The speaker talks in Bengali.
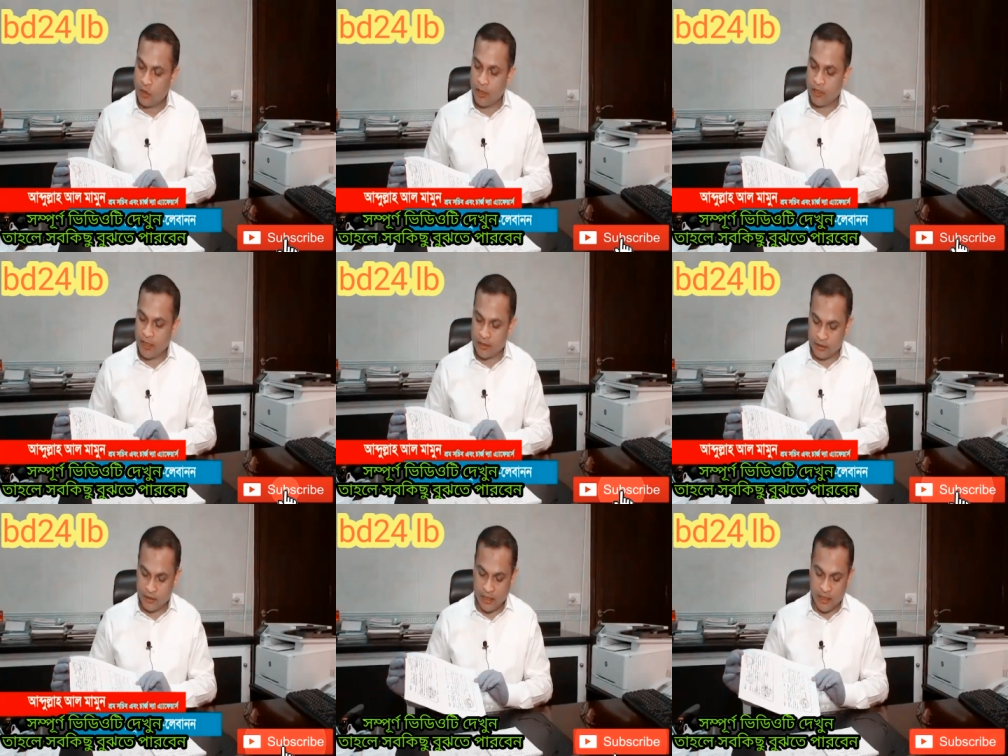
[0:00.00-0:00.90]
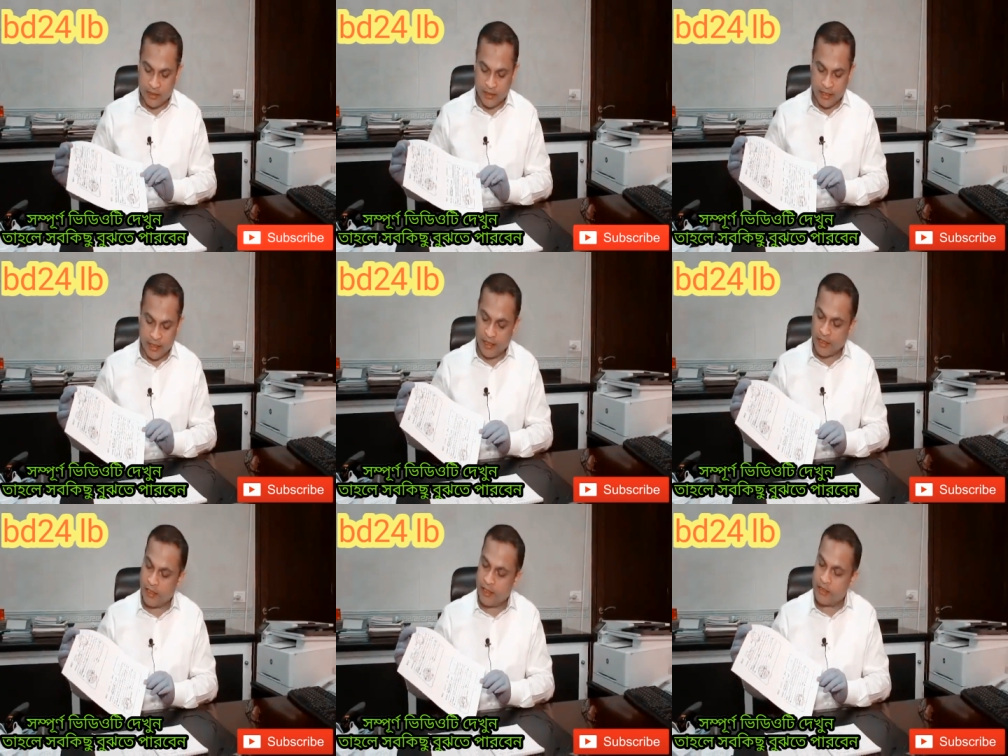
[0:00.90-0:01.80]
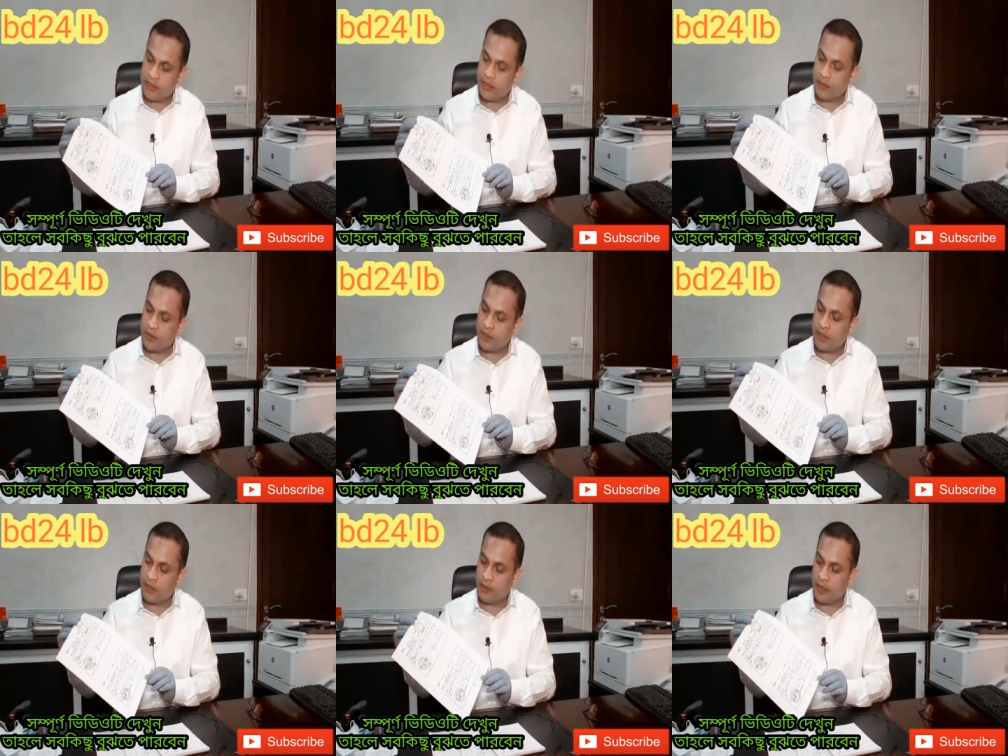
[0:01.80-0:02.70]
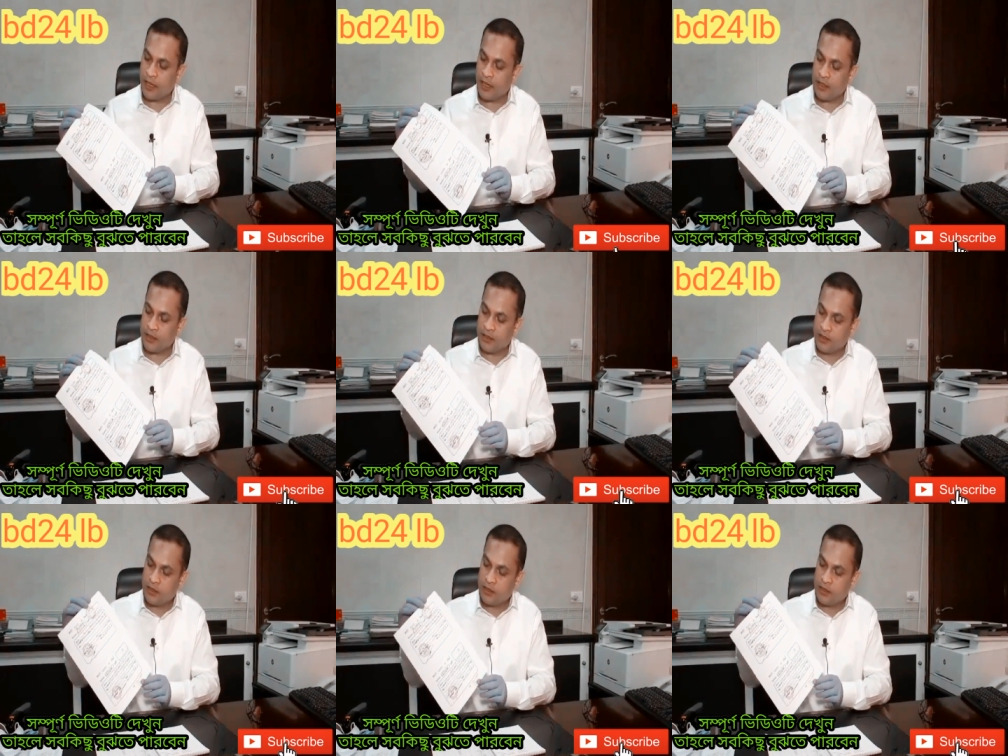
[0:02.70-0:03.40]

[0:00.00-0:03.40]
জমা দিয়ে আসছি এই যে এখানে একটা রিসিট আপনাদেরকে আমি দেখাই